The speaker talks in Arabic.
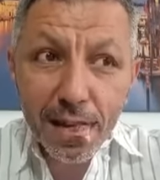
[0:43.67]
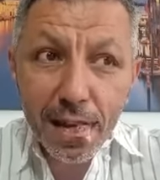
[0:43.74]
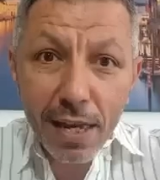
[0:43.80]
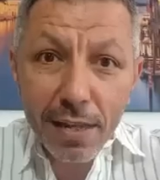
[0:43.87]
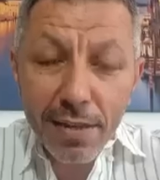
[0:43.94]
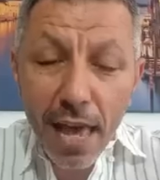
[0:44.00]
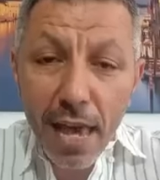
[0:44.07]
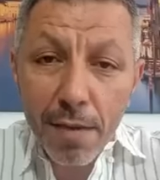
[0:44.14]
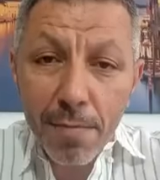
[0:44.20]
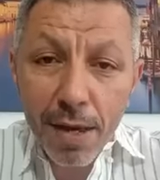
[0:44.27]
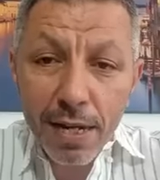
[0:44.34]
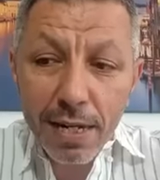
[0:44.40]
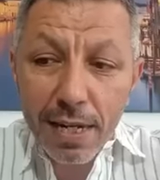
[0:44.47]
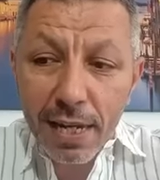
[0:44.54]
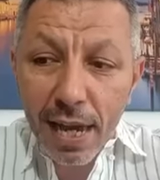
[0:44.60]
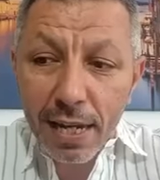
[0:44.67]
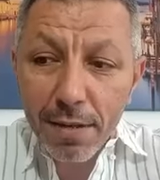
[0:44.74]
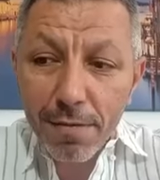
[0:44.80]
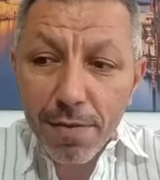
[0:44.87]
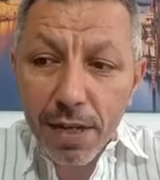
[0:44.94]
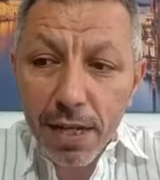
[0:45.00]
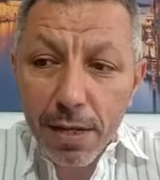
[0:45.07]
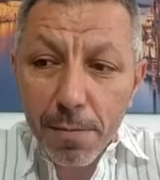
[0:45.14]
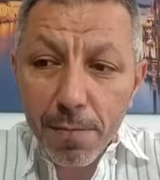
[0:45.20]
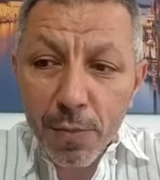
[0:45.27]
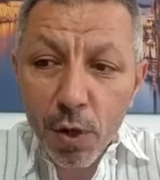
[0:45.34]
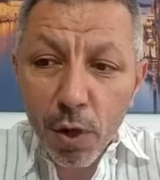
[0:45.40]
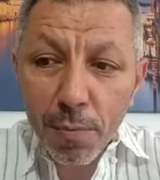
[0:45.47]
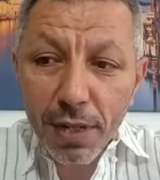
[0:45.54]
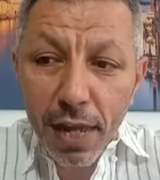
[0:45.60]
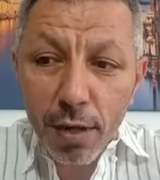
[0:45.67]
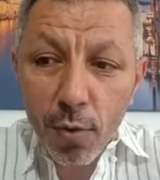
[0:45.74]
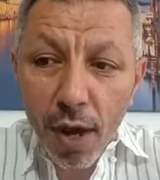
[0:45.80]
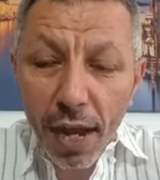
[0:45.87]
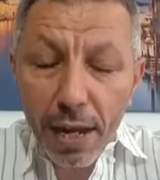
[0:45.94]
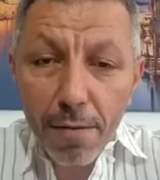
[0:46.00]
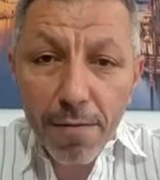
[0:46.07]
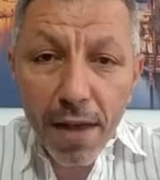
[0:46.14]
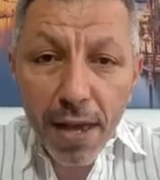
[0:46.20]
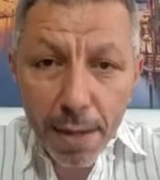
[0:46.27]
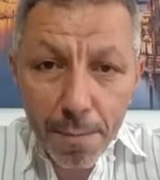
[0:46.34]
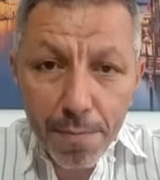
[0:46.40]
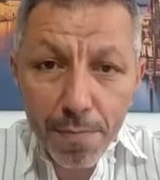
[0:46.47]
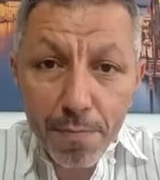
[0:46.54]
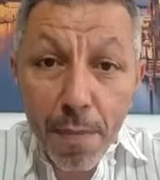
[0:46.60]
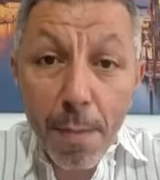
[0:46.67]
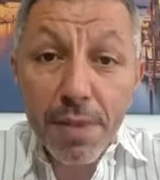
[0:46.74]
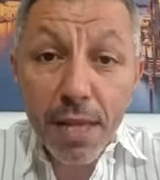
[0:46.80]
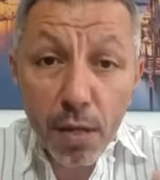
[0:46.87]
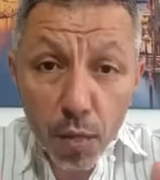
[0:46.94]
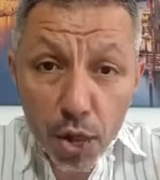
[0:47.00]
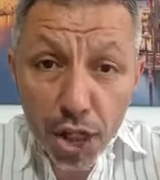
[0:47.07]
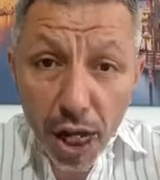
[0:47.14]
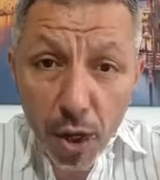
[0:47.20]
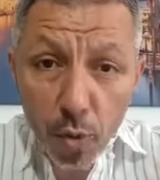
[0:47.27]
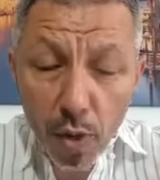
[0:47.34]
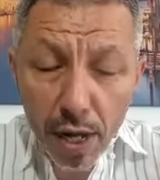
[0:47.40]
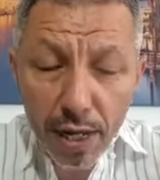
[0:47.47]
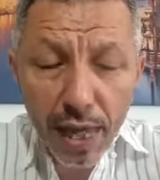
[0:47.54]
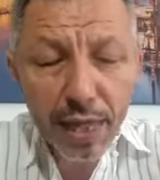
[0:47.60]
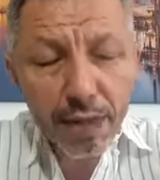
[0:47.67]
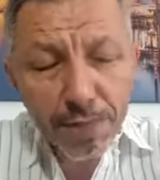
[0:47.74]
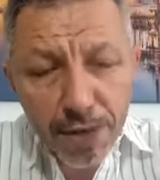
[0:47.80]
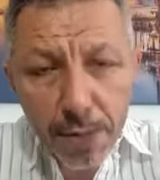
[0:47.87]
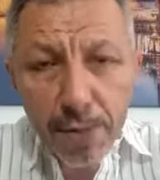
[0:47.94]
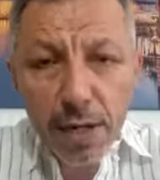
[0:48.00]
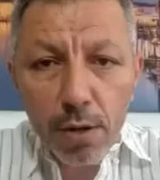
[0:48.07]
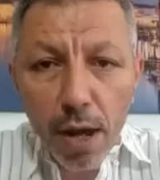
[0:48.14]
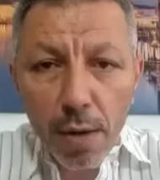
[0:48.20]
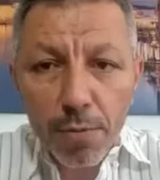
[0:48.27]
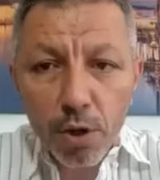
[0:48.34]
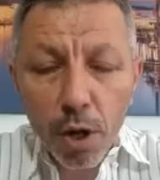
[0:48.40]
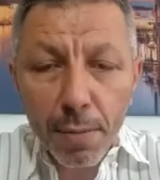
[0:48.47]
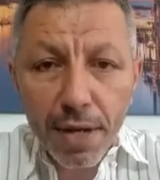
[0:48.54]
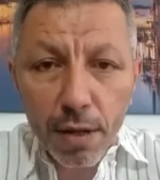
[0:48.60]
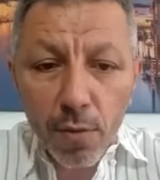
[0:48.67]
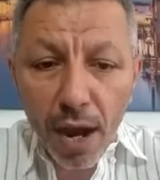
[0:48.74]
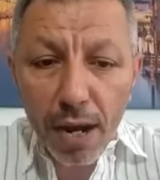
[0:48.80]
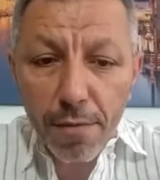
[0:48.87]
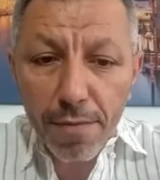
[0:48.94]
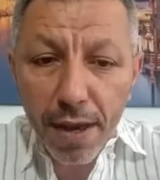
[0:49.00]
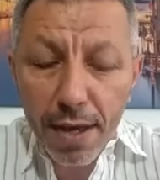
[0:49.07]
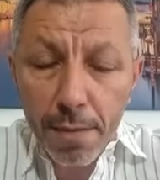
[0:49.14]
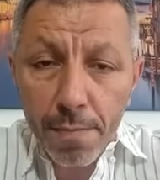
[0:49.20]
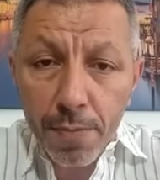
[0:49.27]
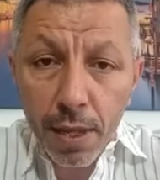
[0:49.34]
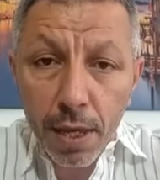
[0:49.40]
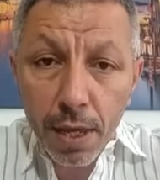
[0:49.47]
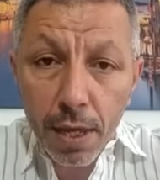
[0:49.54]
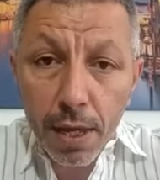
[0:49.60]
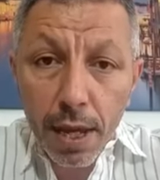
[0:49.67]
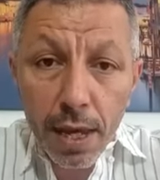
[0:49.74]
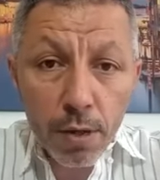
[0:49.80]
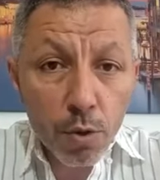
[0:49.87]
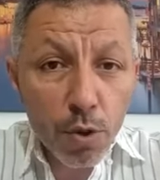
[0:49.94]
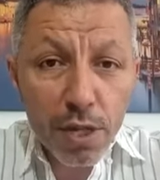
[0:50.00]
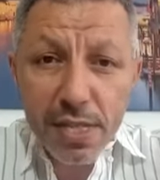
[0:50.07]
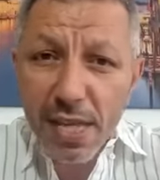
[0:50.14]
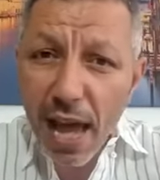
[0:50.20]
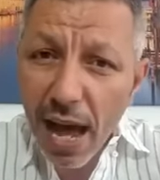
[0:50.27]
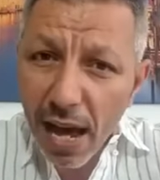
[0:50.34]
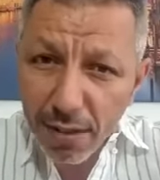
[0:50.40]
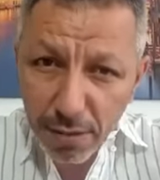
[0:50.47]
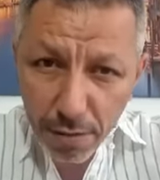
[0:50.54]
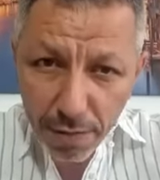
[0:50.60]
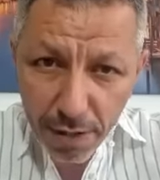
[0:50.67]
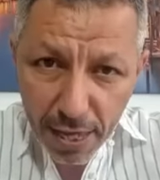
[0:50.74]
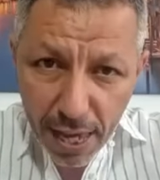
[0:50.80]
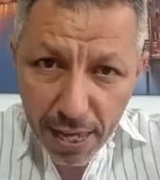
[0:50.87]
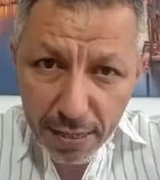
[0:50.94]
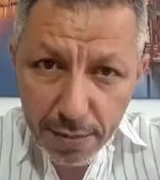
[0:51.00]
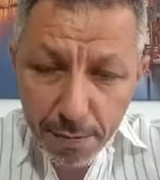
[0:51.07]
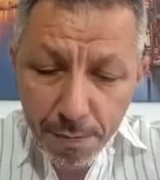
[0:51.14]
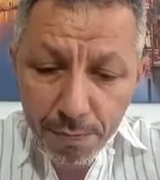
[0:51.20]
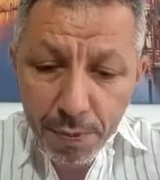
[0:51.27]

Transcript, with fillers: آه، دائما يعني في نوع من أنواع الفهم ما بدنا نقول شكوى لكن في من نوع من أنواع الفهم أنه النساء عاطفيات